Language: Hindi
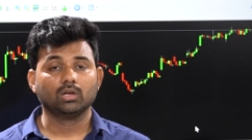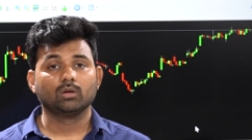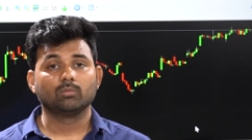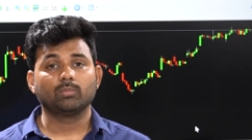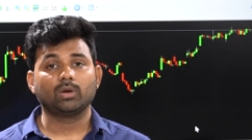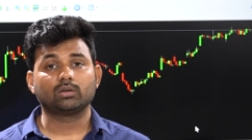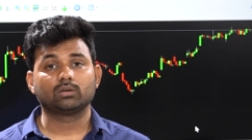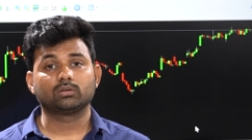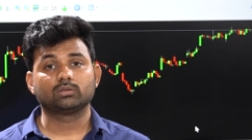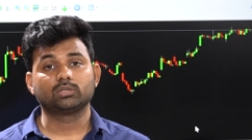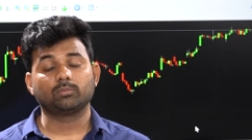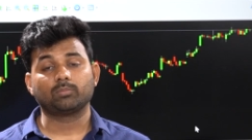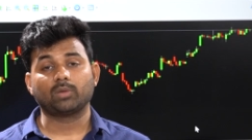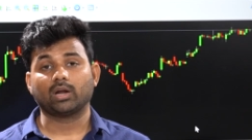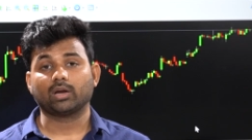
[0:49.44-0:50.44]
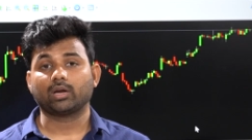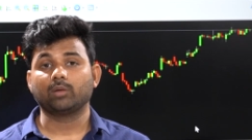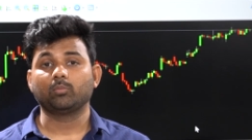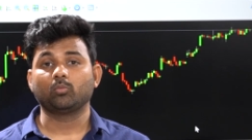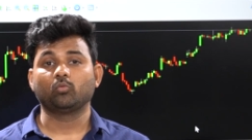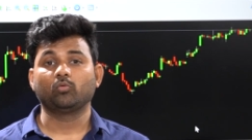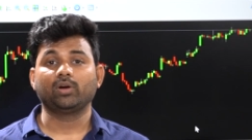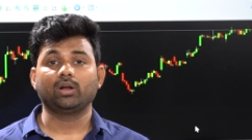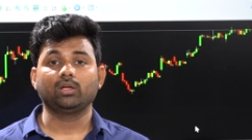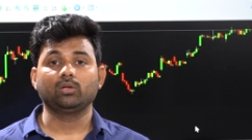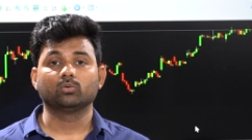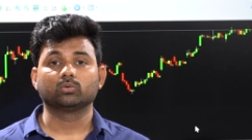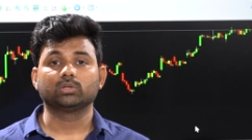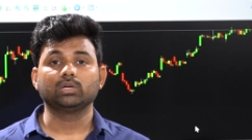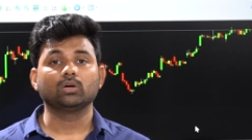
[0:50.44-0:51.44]
बट जब मार्केट में मूवमेंट नहीं
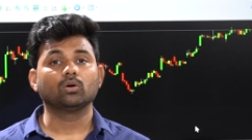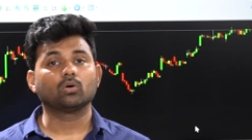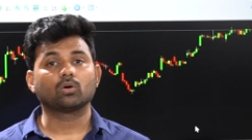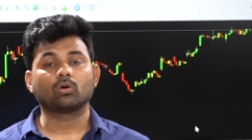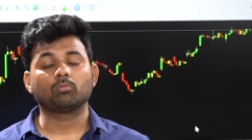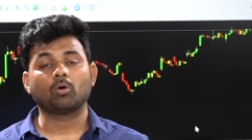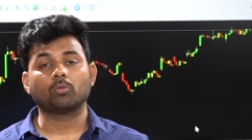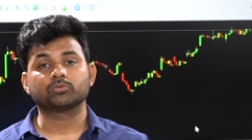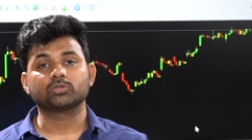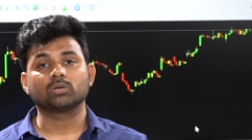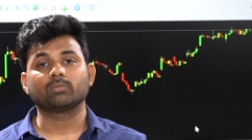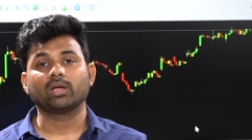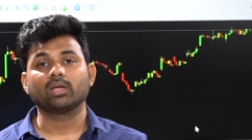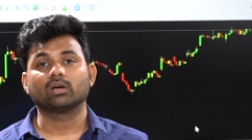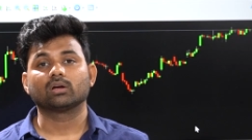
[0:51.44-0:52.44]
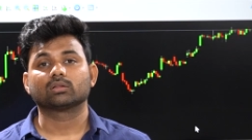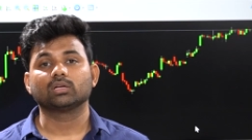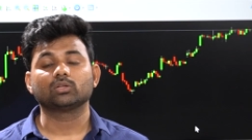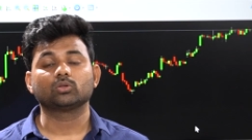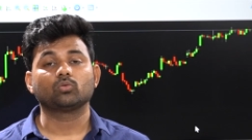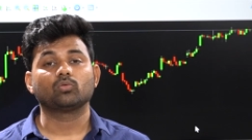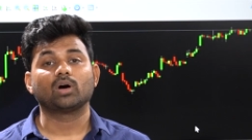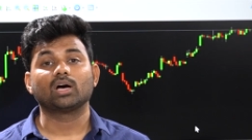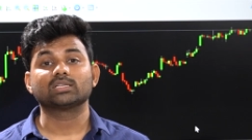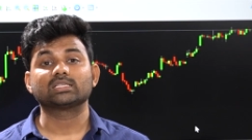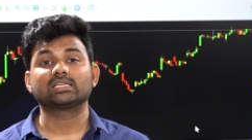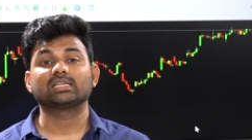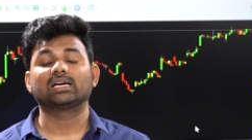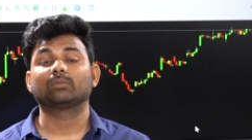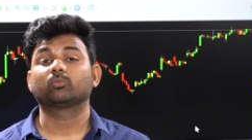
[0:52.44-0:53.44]
होती और आप ऑप्शन बाइंग करते हैं तो वहाँ
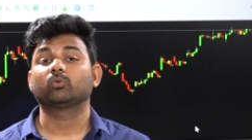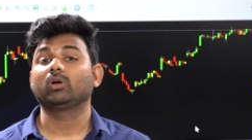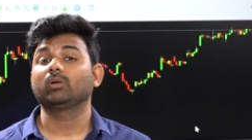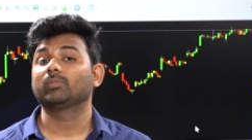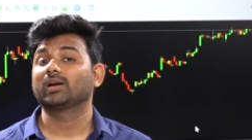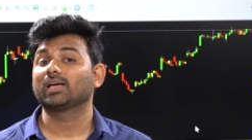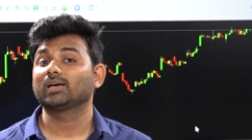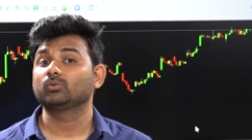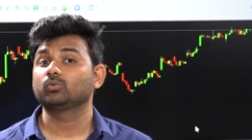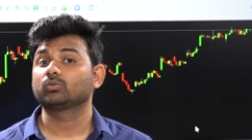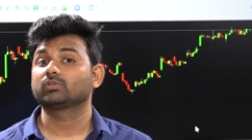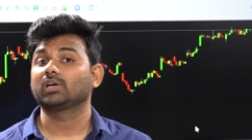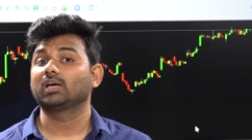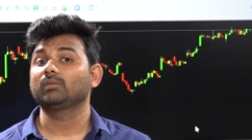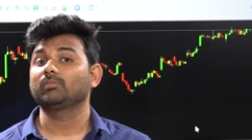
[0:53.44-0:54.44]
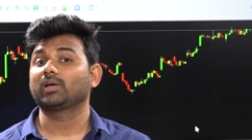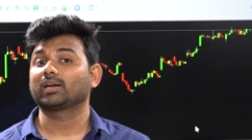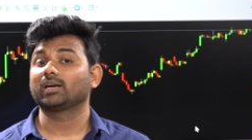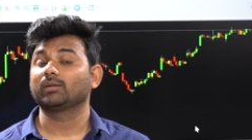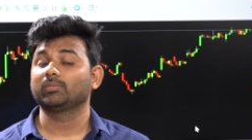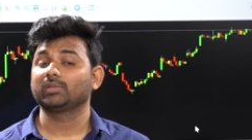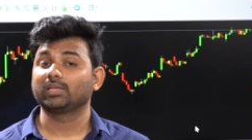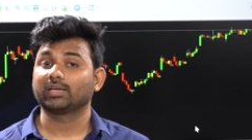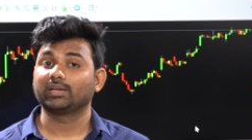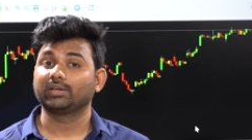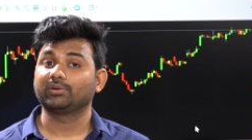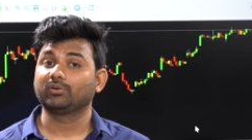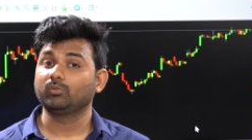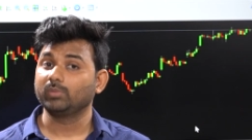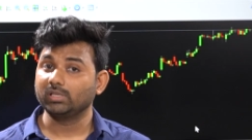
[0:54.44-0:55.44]
से आपको एक बड़ा नुकसान मार्केट में देखने
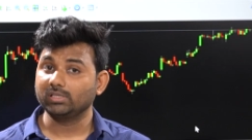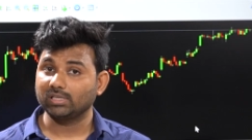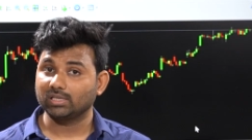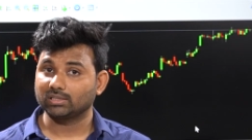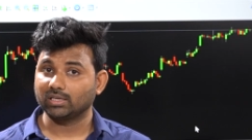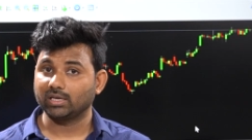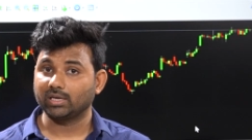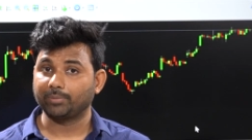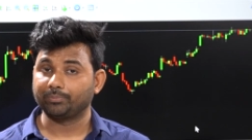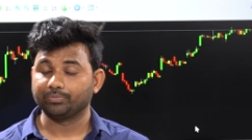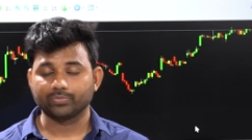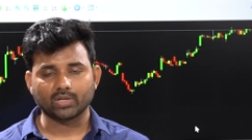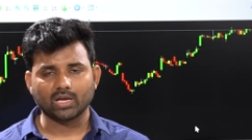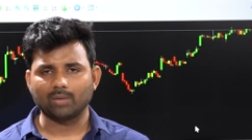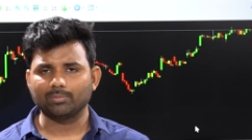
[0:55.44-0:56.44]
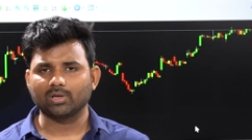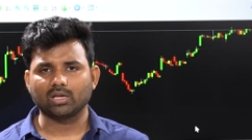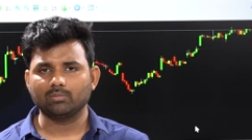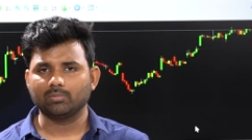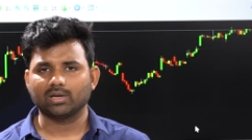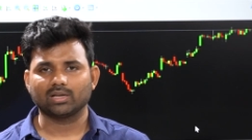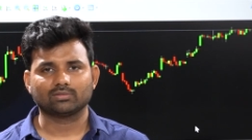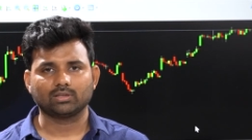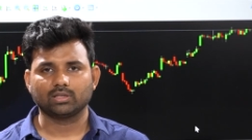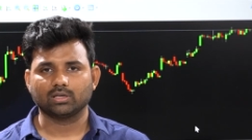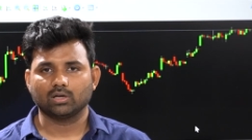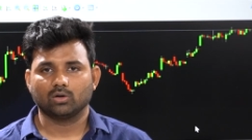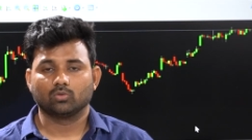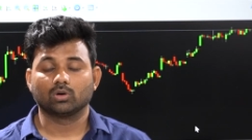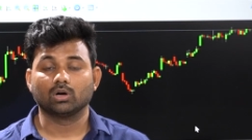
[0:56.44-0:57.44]
को मिल जाता है आपने कई बार ऐसा
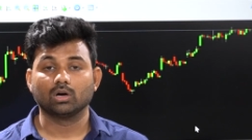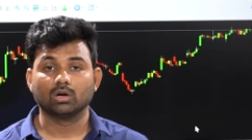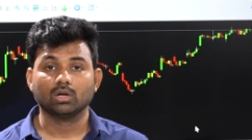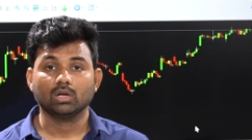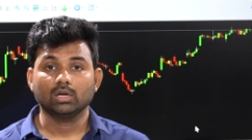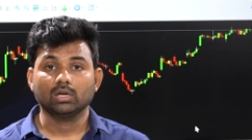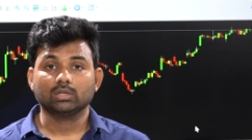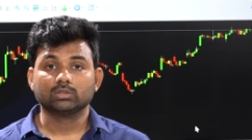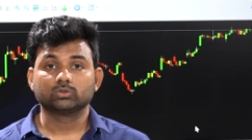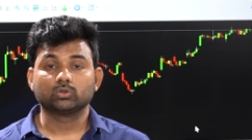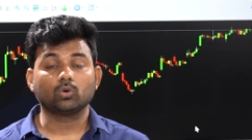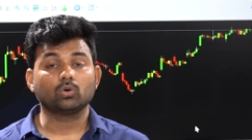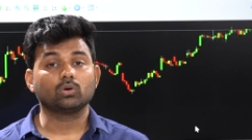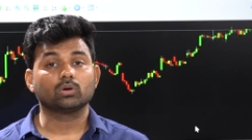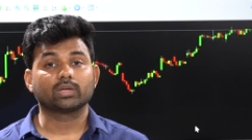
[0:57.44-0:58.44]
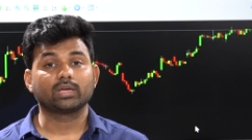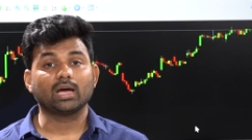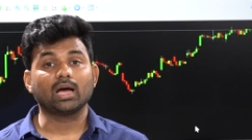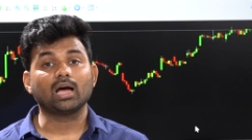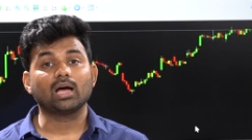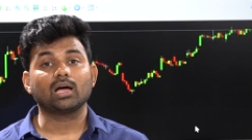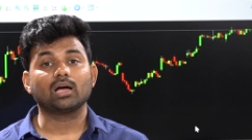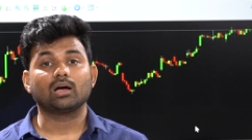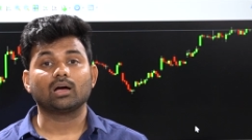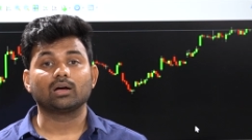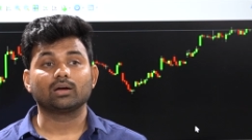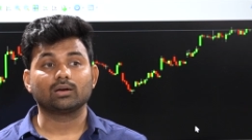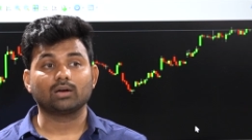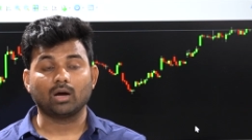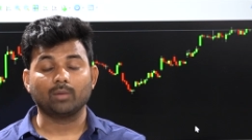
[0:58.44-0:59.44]
देखा होगा तो क्या
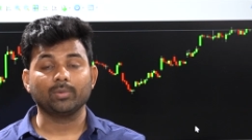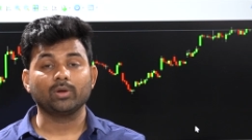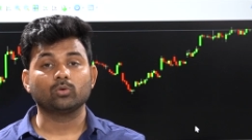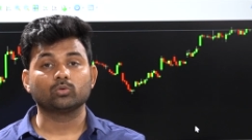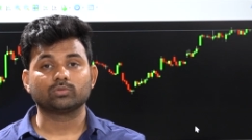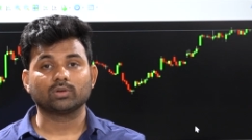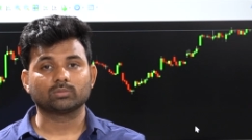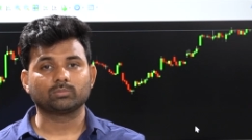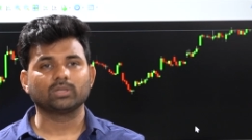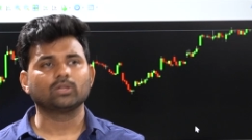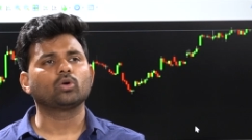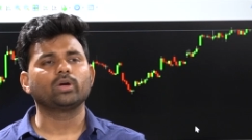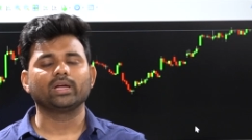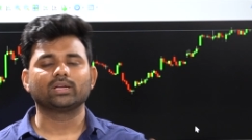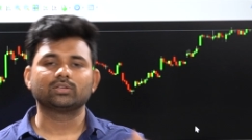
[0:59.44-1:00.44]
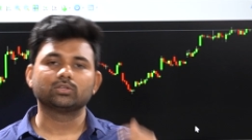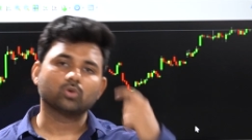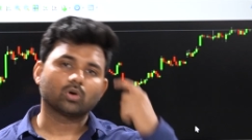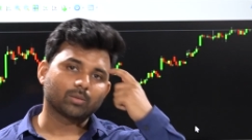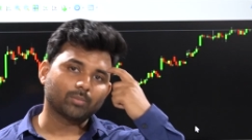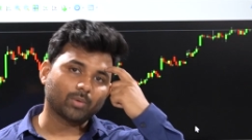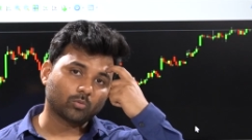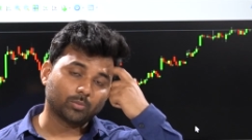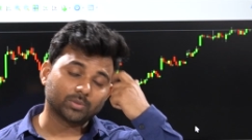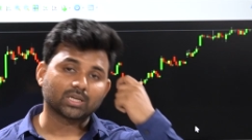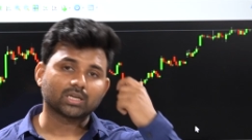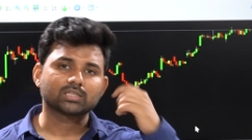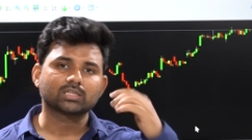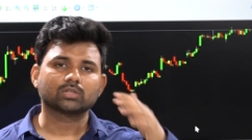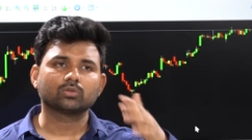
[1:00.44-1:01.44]
हमें उस वक्त पे देखो एक चीज़ और है मैं आपको
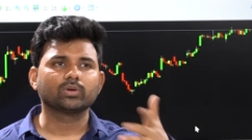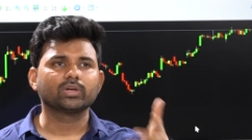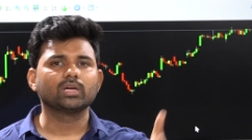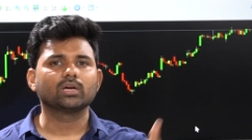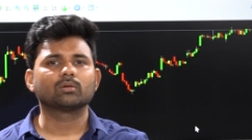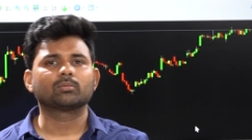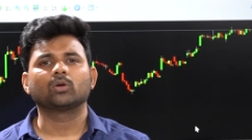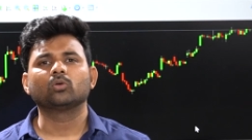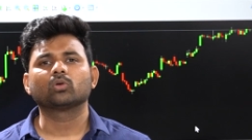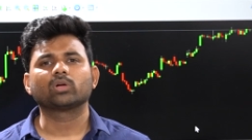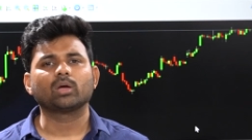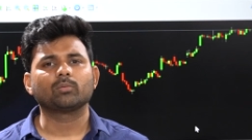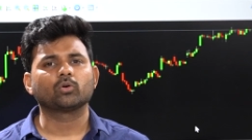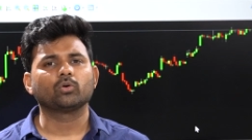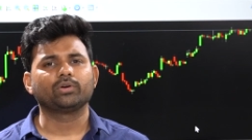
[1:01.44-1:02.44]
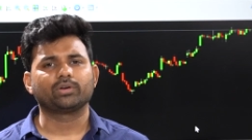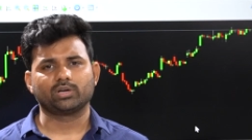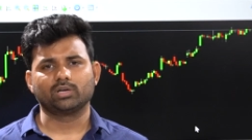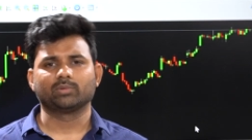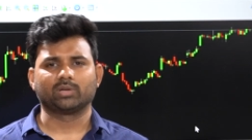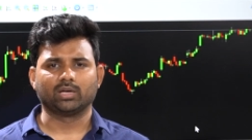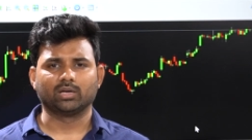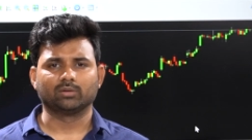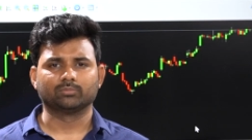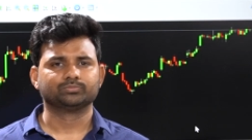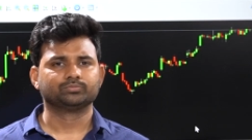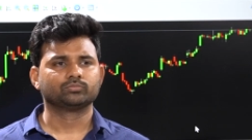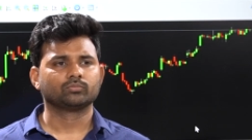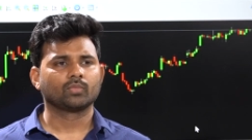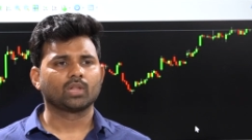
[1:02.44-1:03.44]
बताना चाहता हूँ कि अगर मान लो कि आपने कोई ट्रेड बनाया
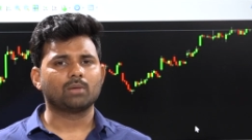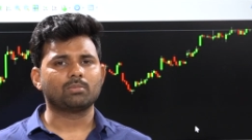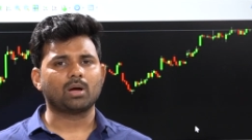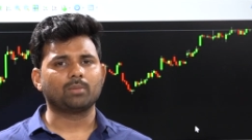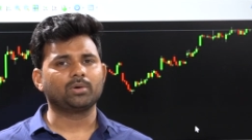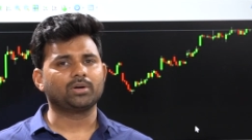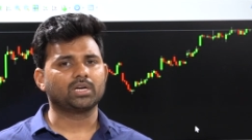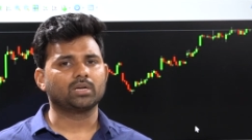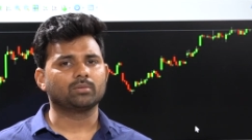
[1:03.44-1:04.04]
अब आपने ट्रेड